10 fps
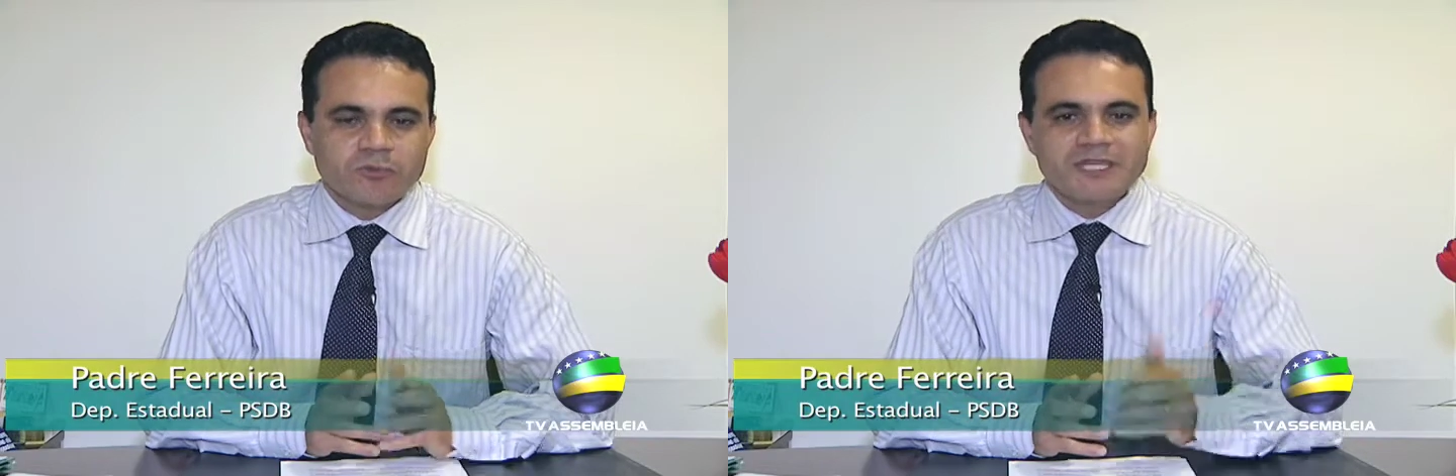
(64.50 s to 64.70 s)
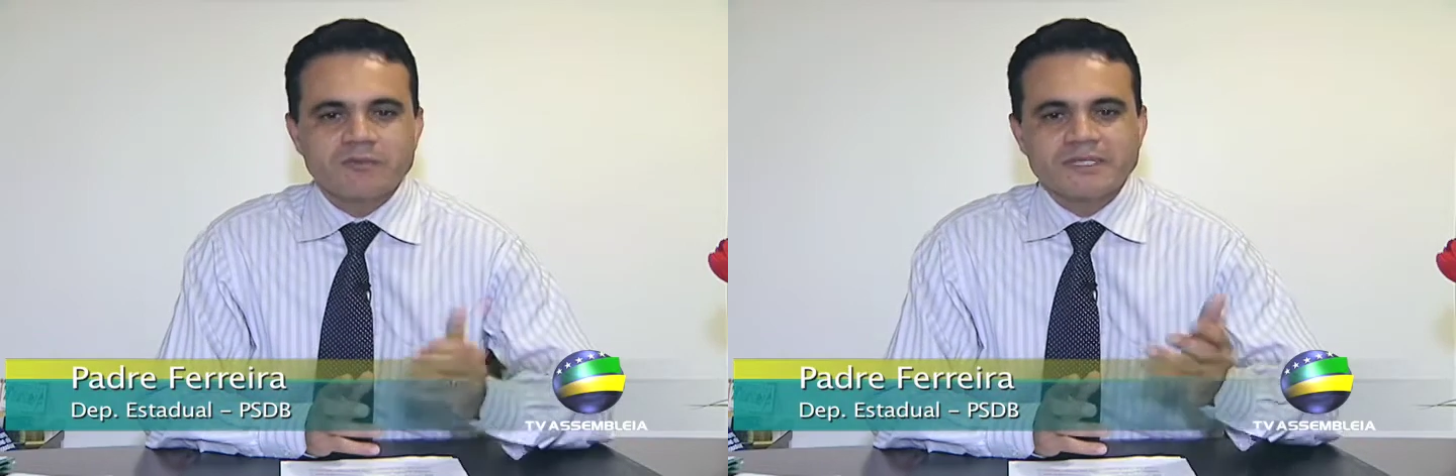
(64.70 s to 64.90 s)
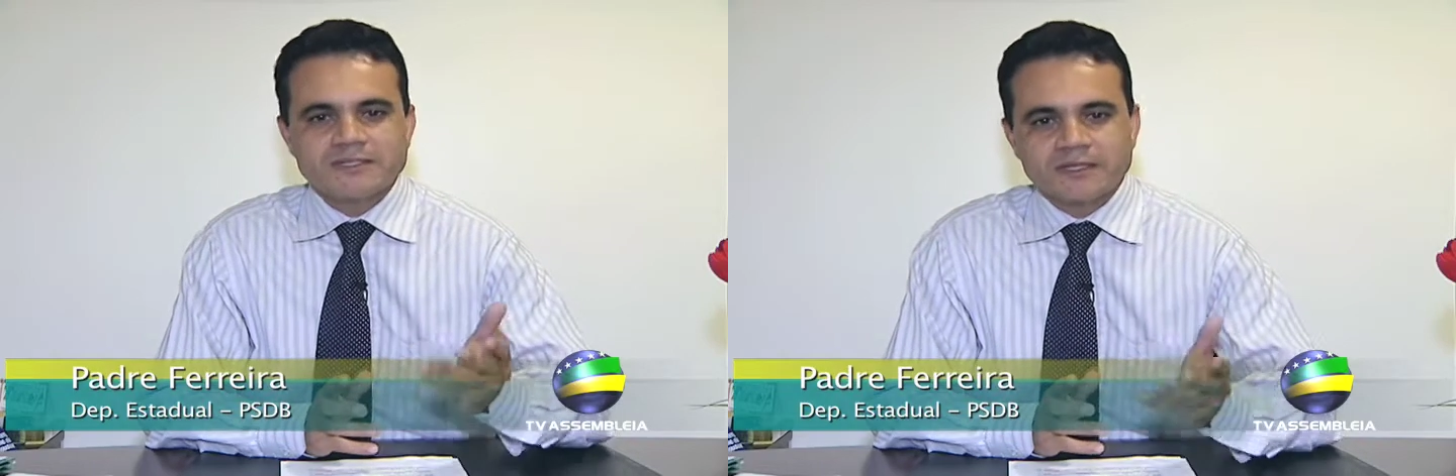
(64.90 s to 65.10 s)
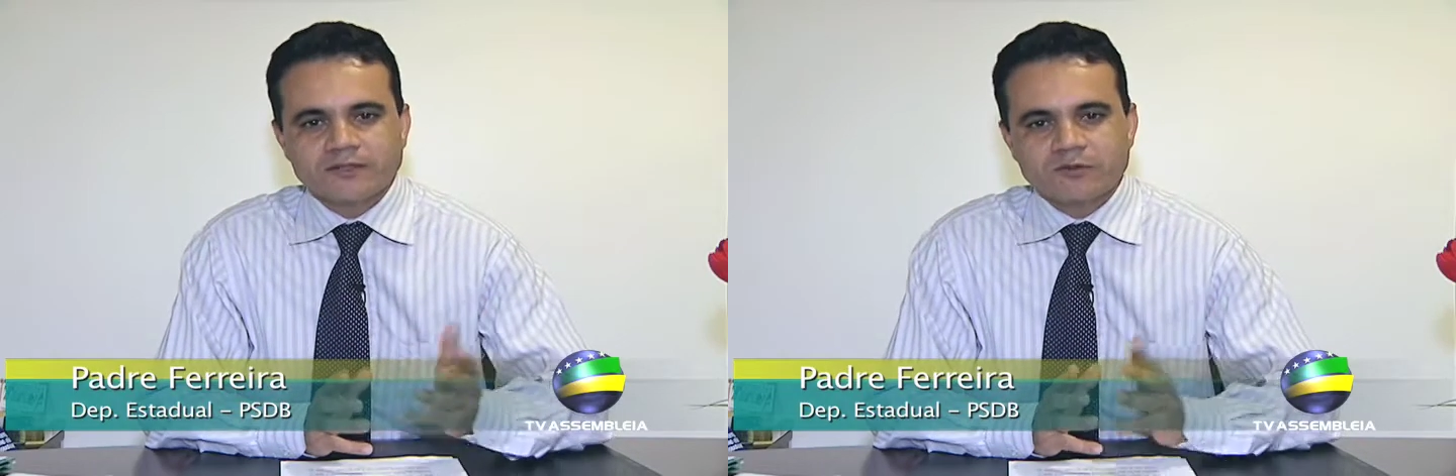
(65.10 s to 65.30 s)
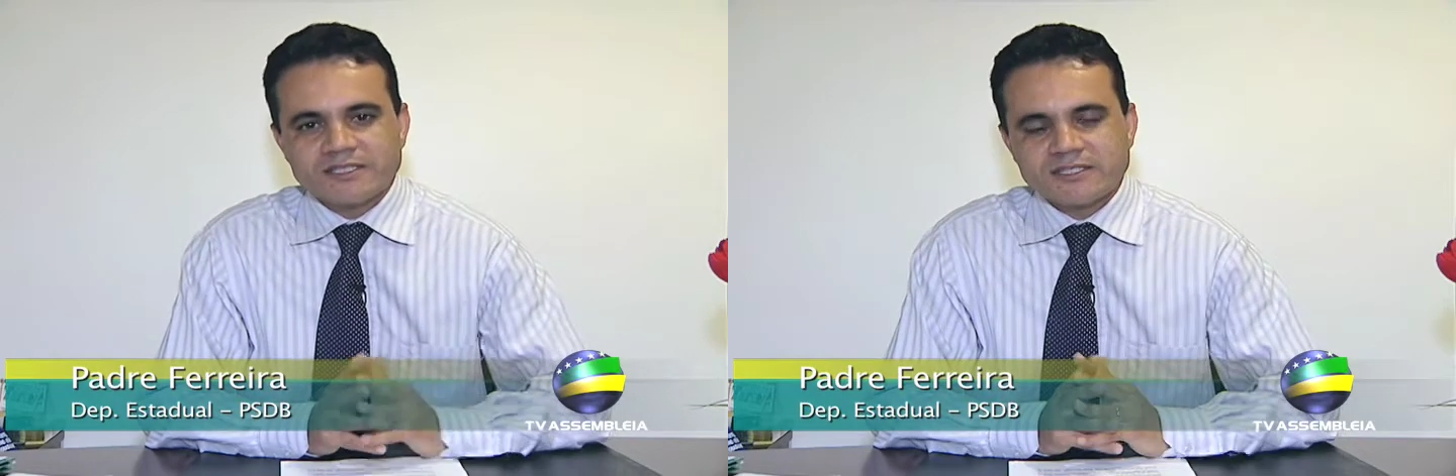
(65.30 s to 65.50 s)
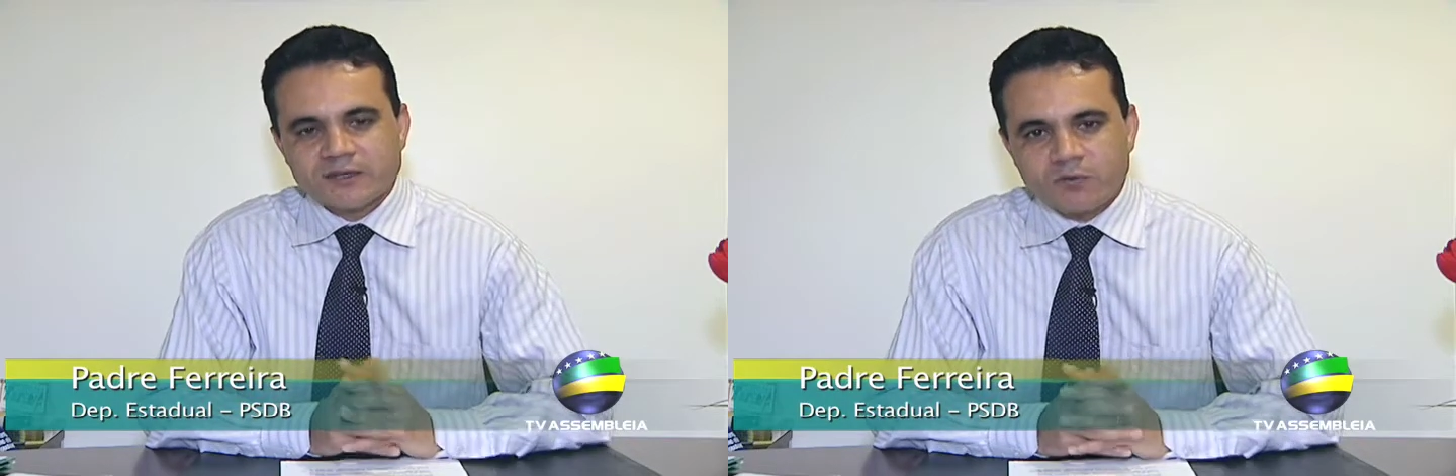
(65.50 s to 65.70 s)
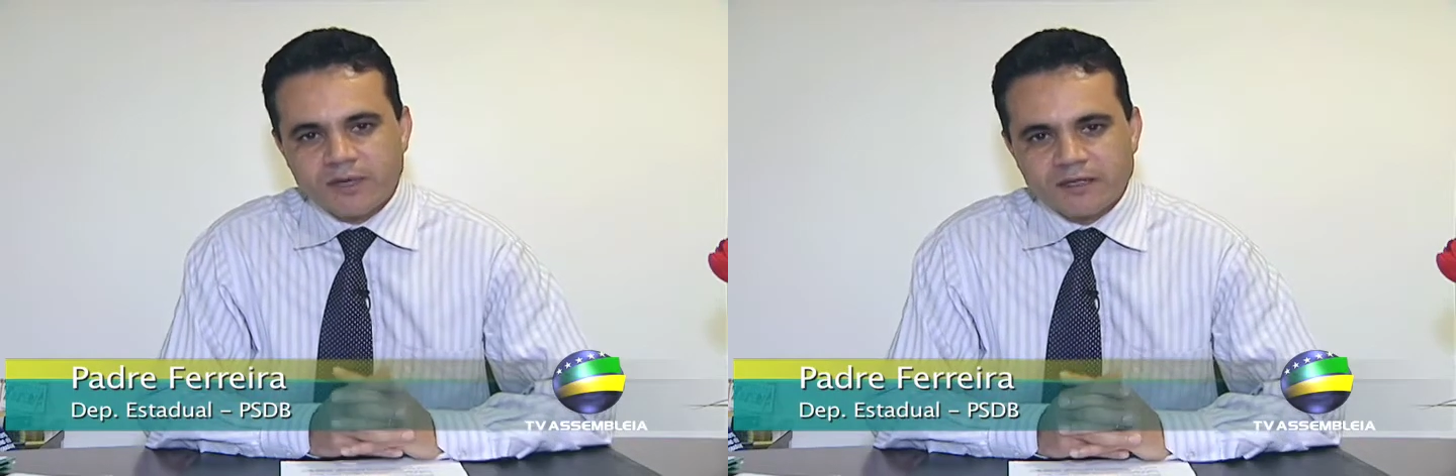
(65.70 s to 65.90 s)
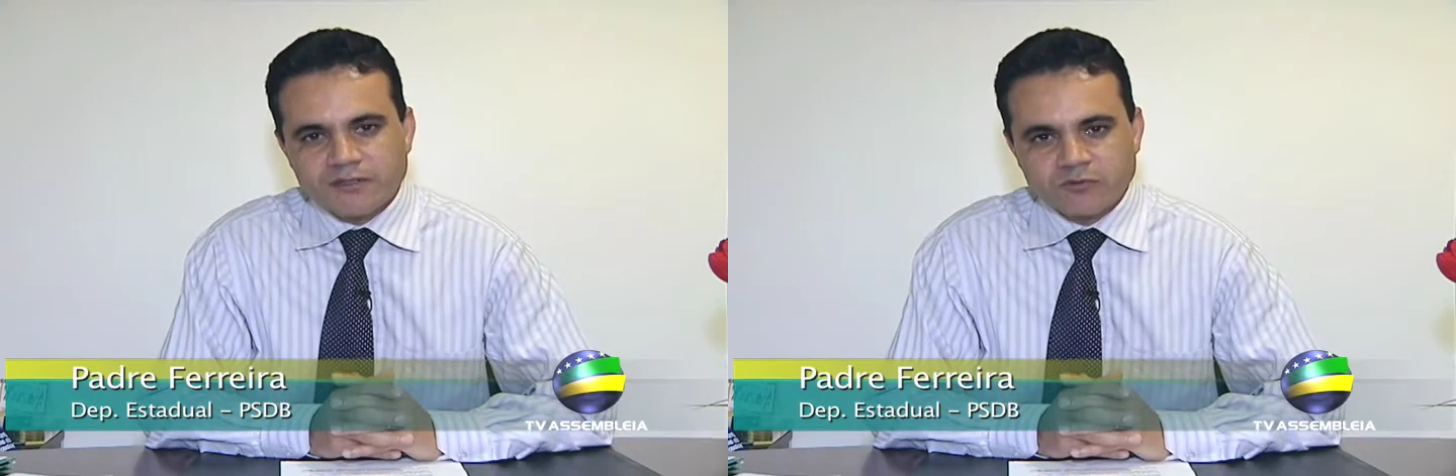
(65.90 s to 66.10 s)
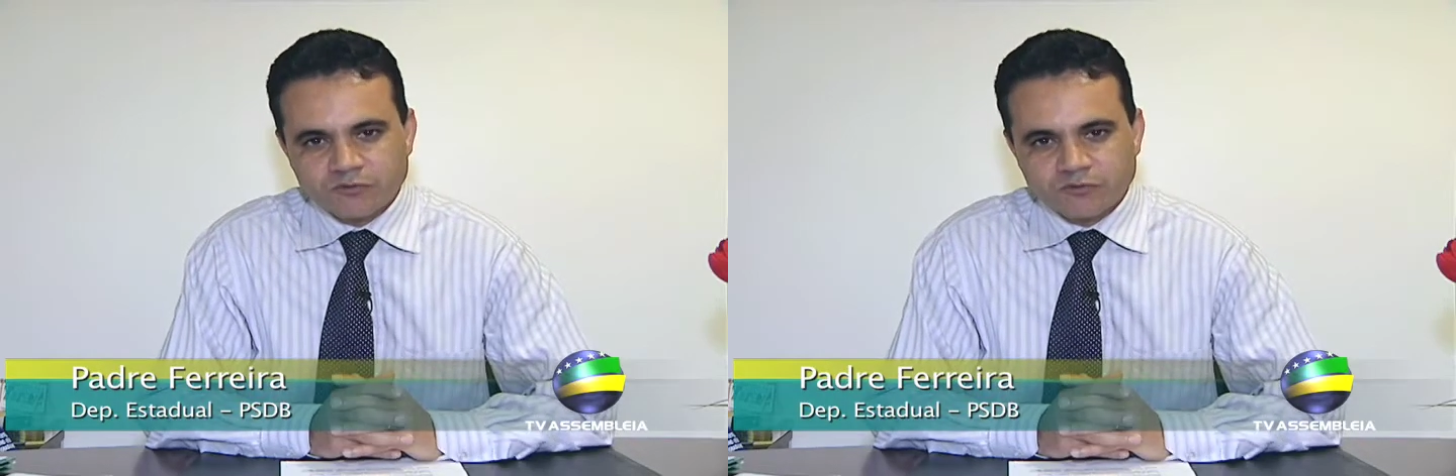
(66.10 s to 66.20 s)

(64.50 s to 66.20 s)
minimizando as sequelas no